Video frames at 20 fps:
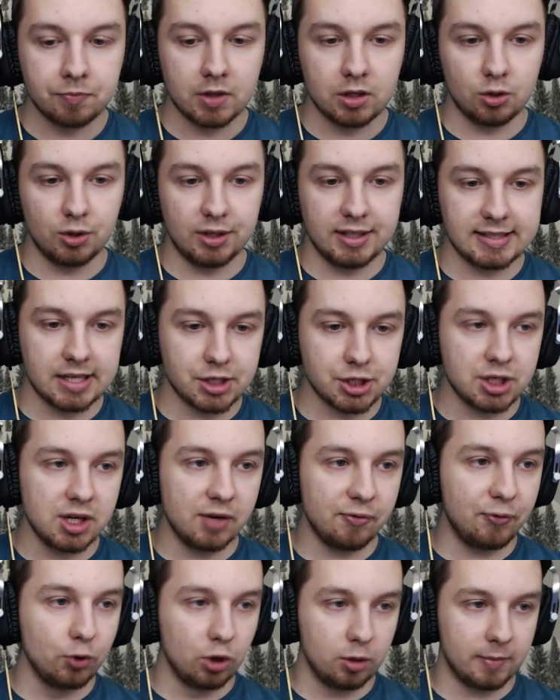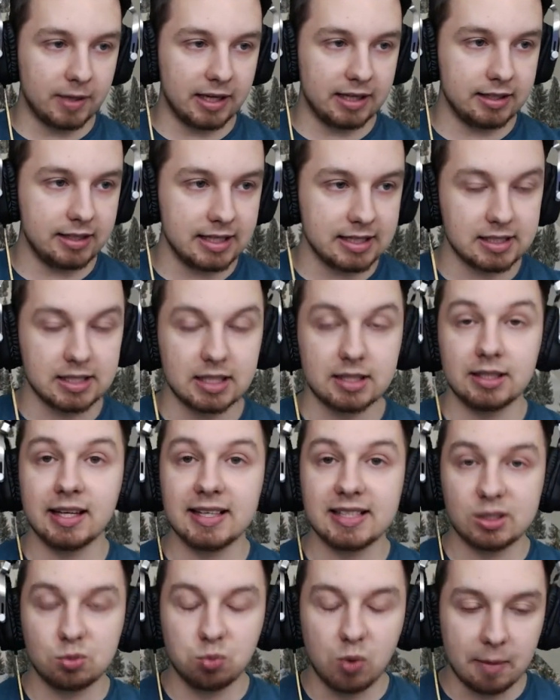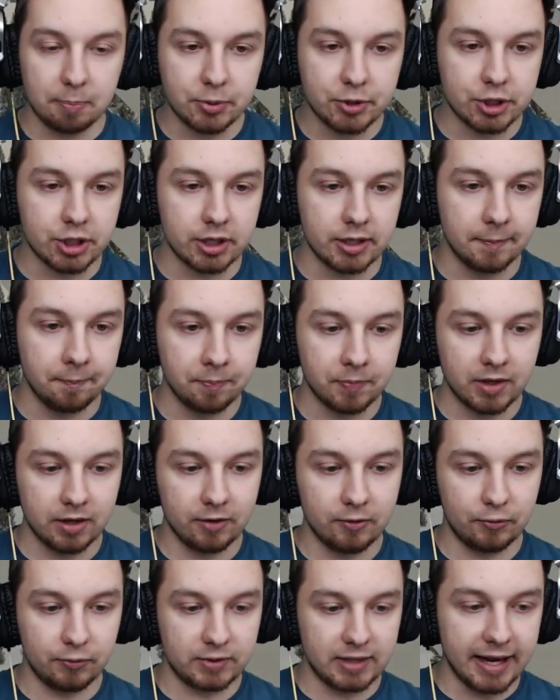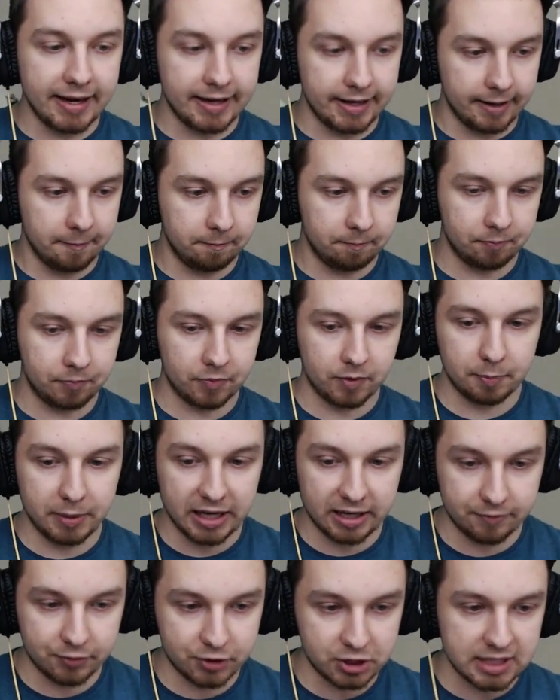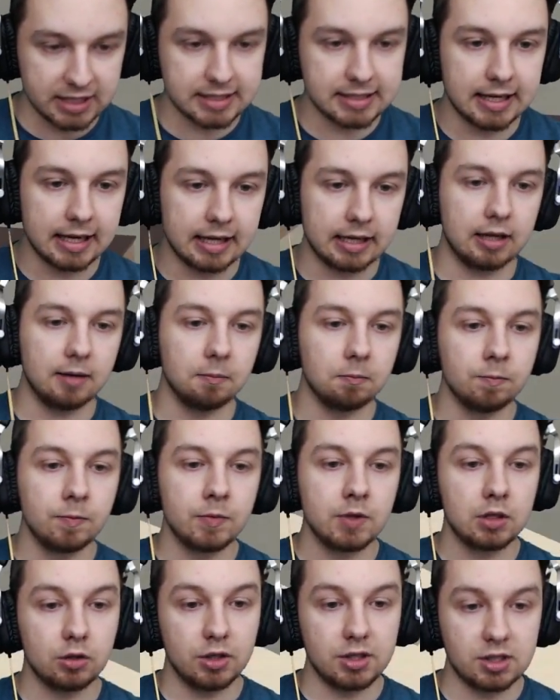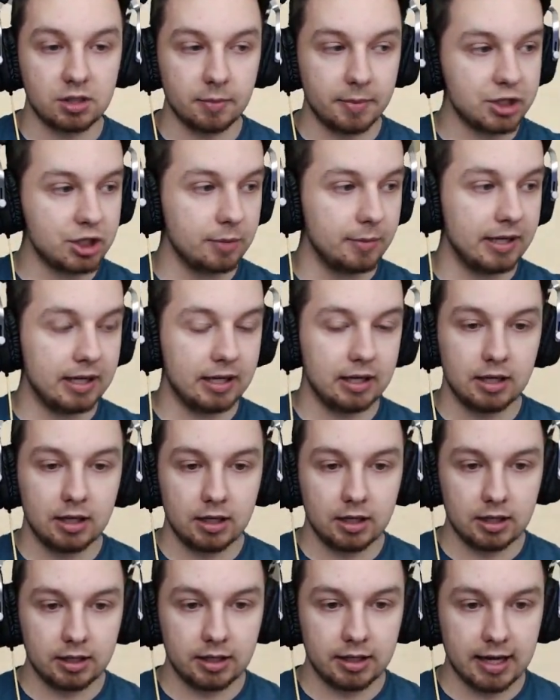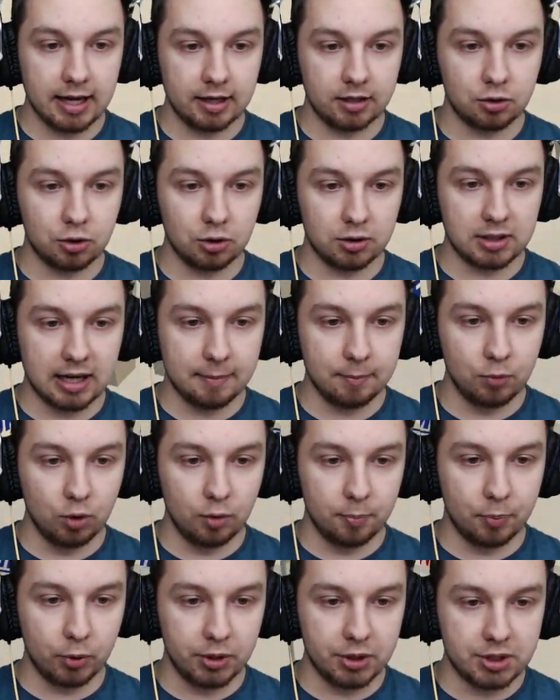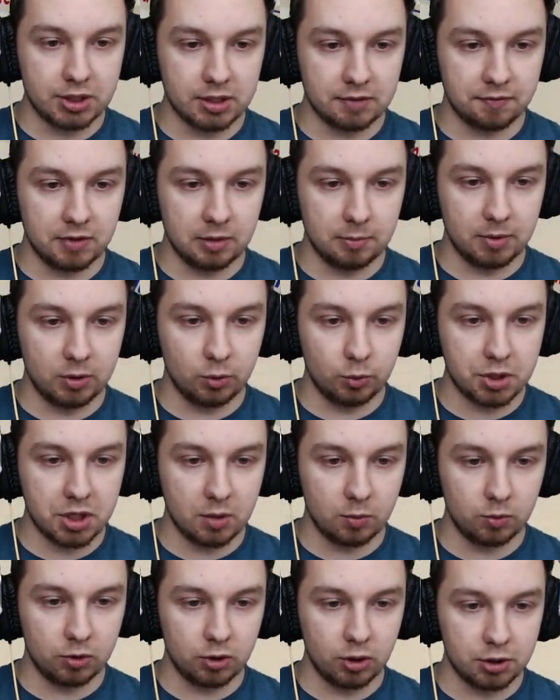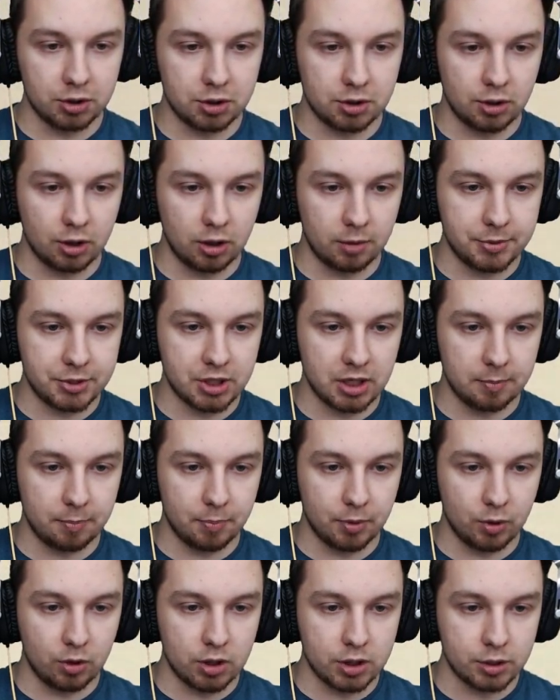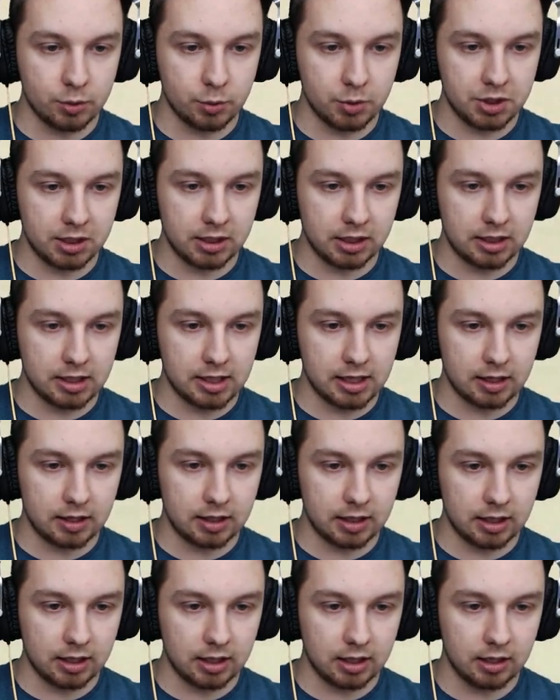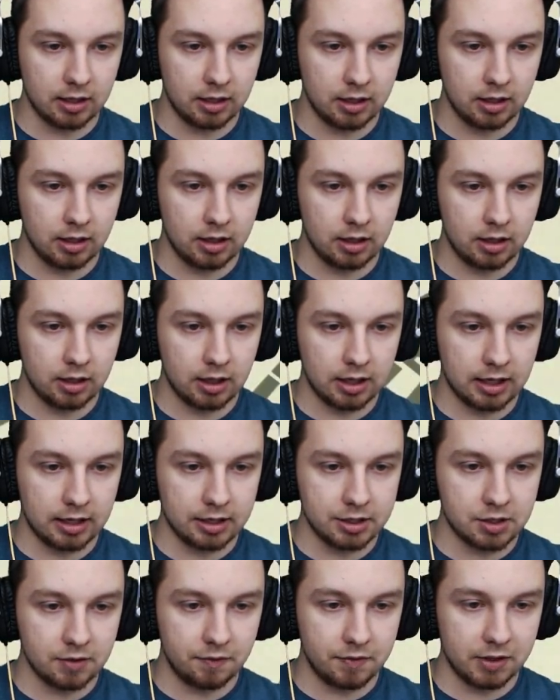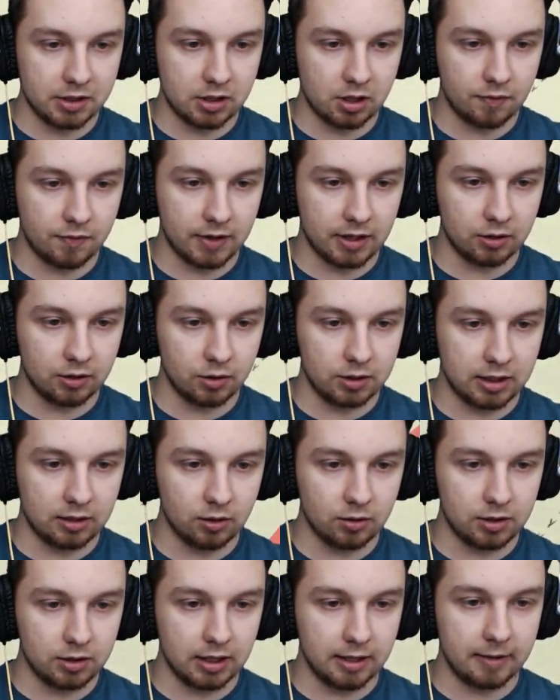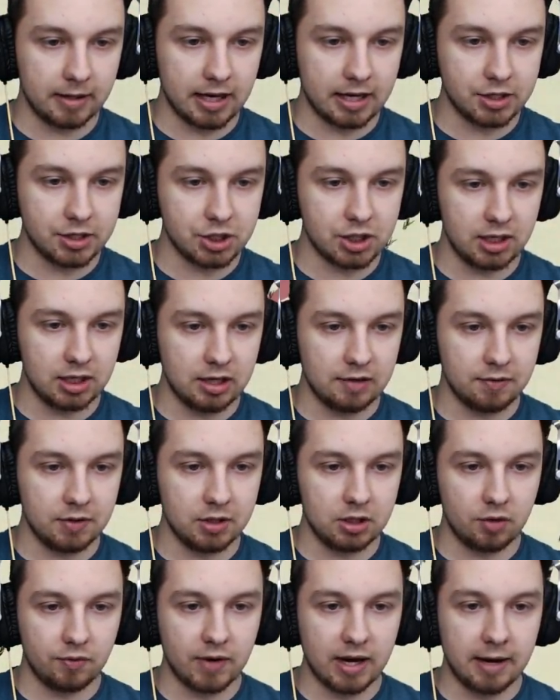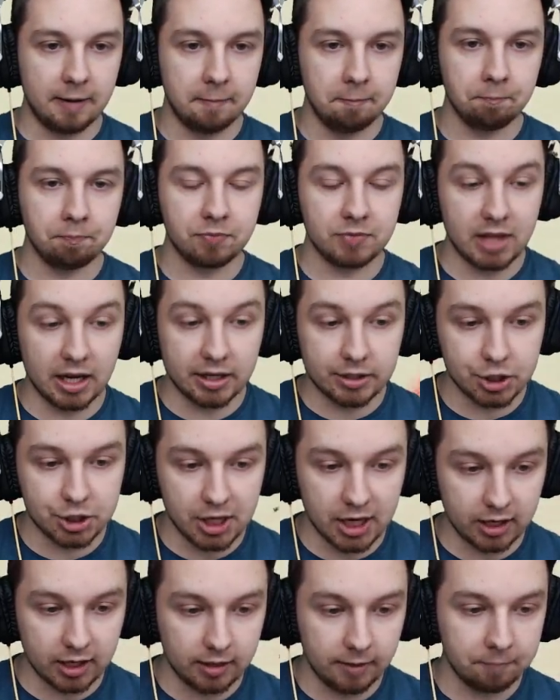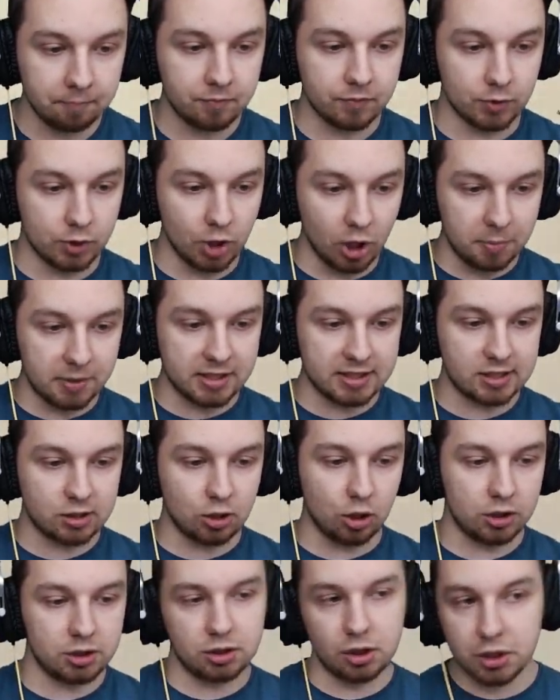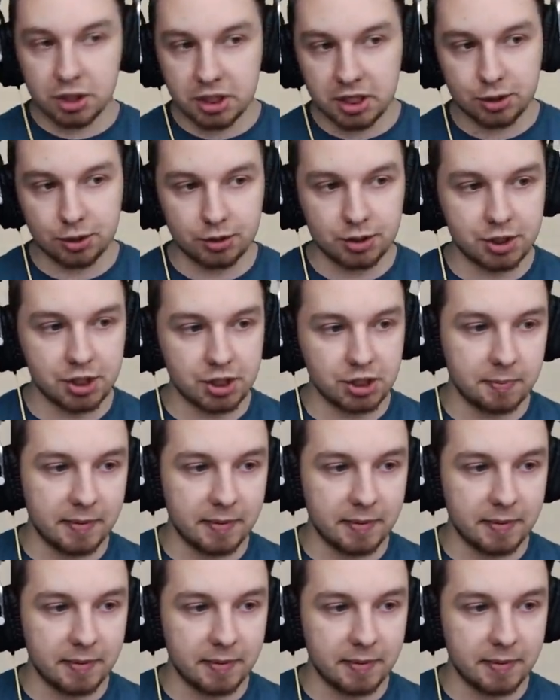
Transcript: No i zacznie Furman, niestety najsłabszy w tej pierwszej serii. No i zobaczymy, jak to tam mu pójdzie. Wybił się dość dobrze, położył się na nartach. Ale czy wytrwa? No nie, no nie, raczej nie wytrwa. Tak czy siak, dobry skok. 166